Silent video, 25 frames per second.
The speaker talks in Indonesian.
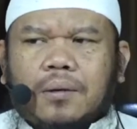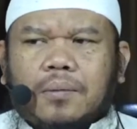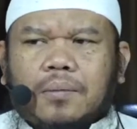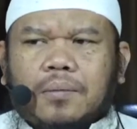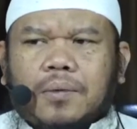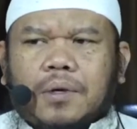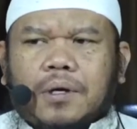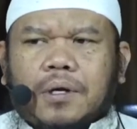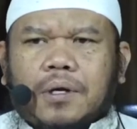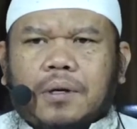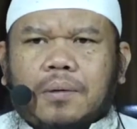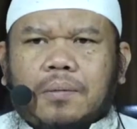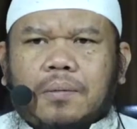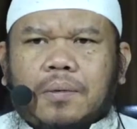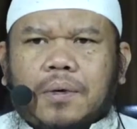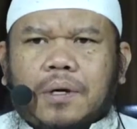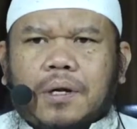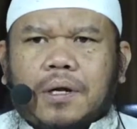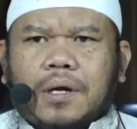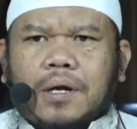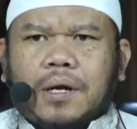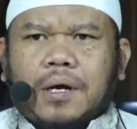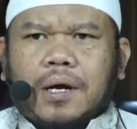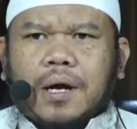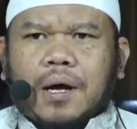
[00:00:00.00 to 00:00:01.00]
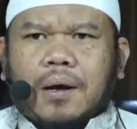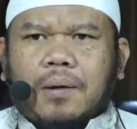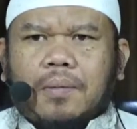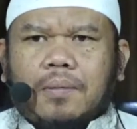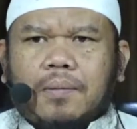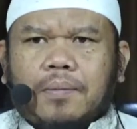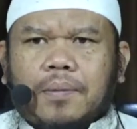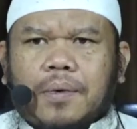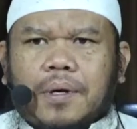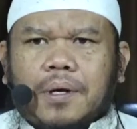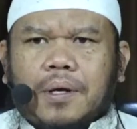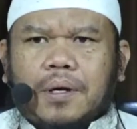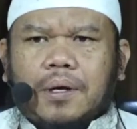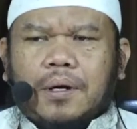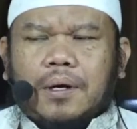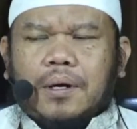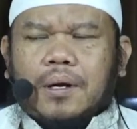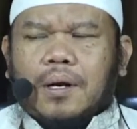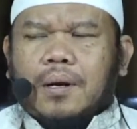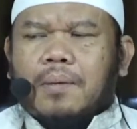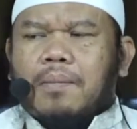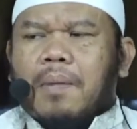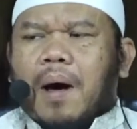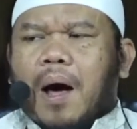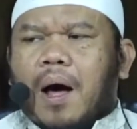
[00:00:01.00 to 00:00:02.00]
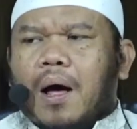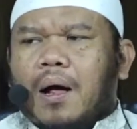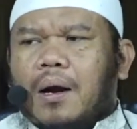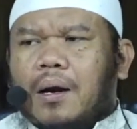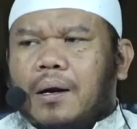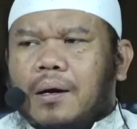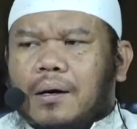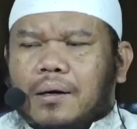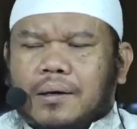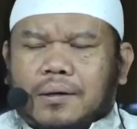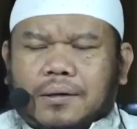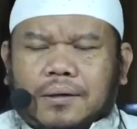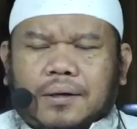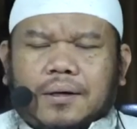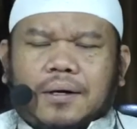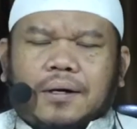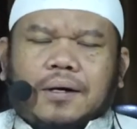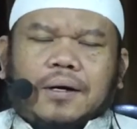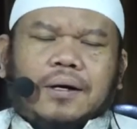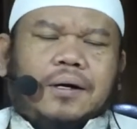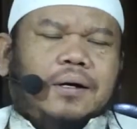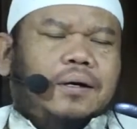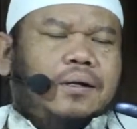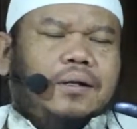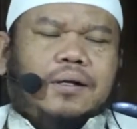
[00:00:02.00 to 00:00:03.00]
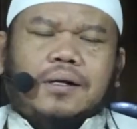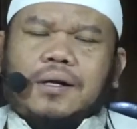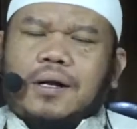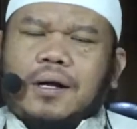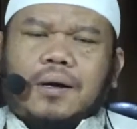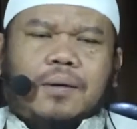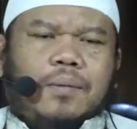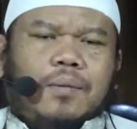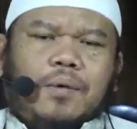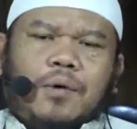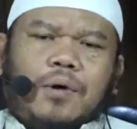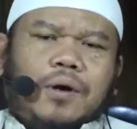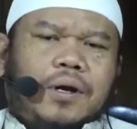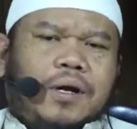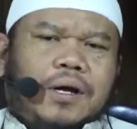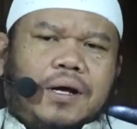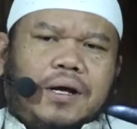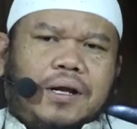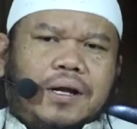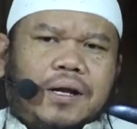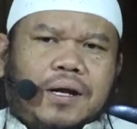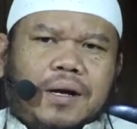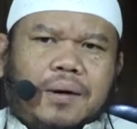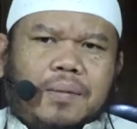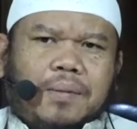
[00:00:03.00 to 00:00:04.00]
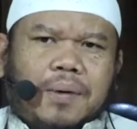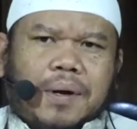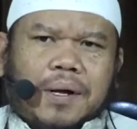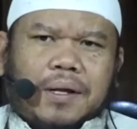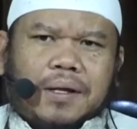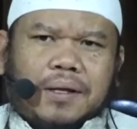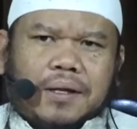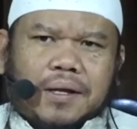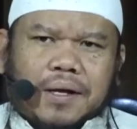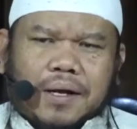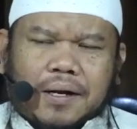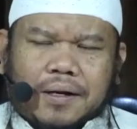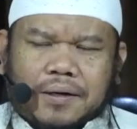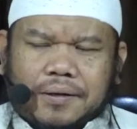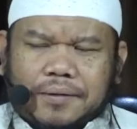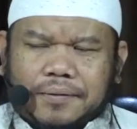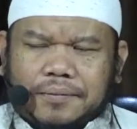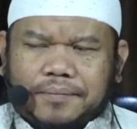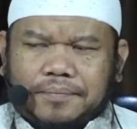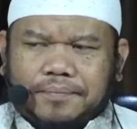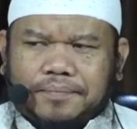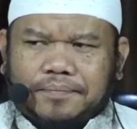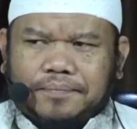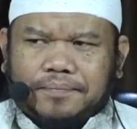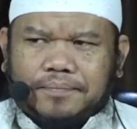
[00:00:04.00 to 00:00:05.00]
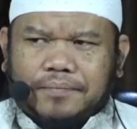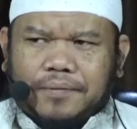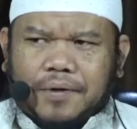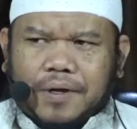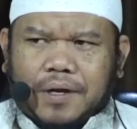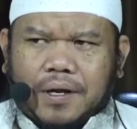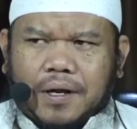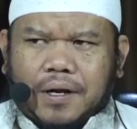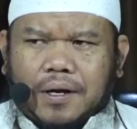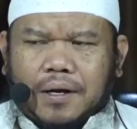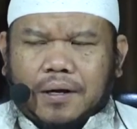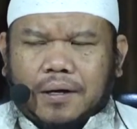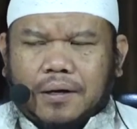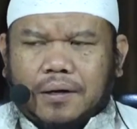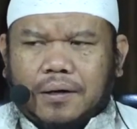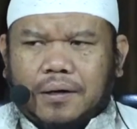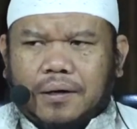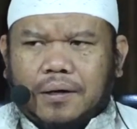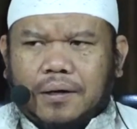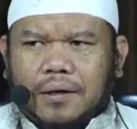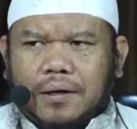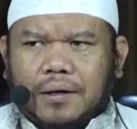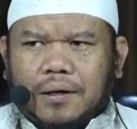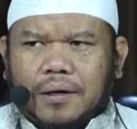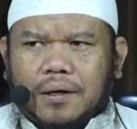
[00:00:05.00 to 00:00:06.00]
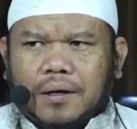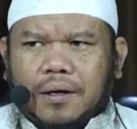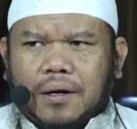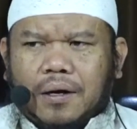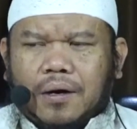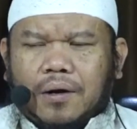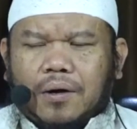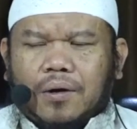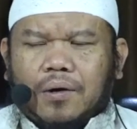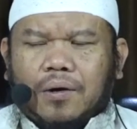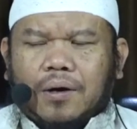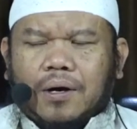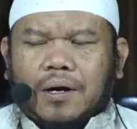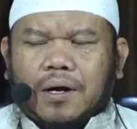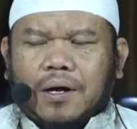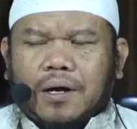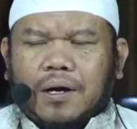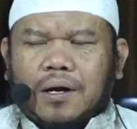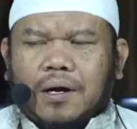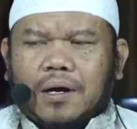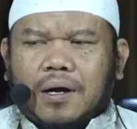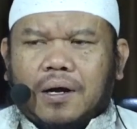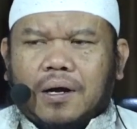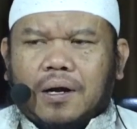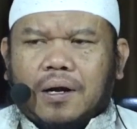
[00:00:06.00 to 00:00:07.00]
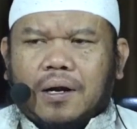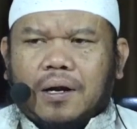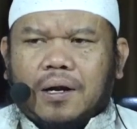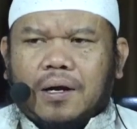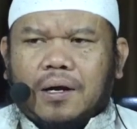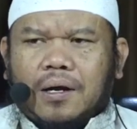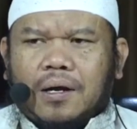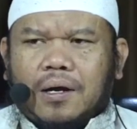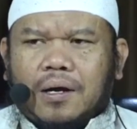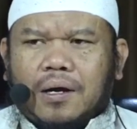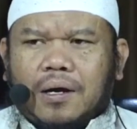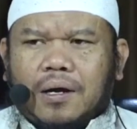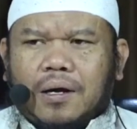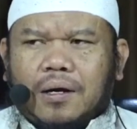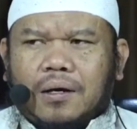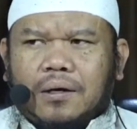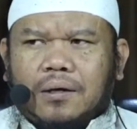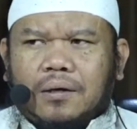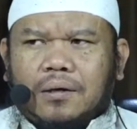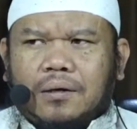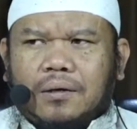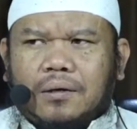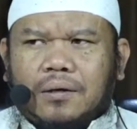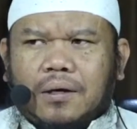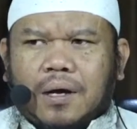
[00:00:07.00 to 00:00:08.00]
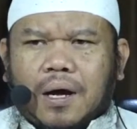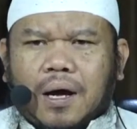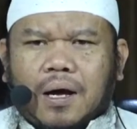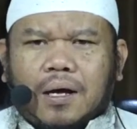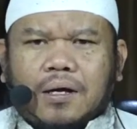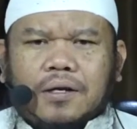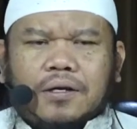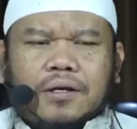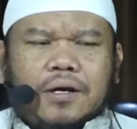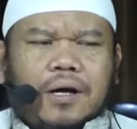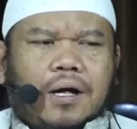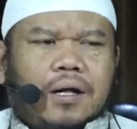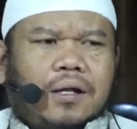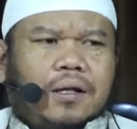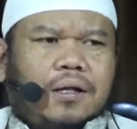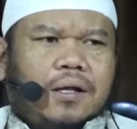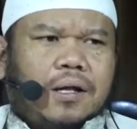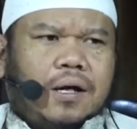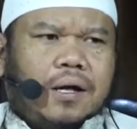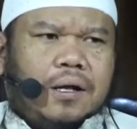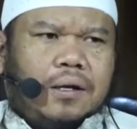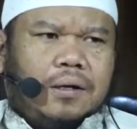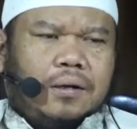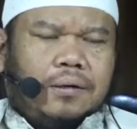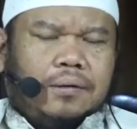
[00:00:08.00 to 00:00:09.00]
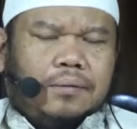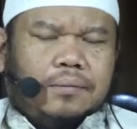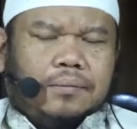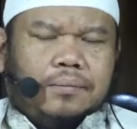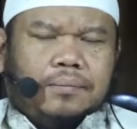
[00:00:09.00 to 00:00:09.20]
menyembelih kambing lebar. Tidak boleh dia batal. Ya. Oh karena ada yang hajatan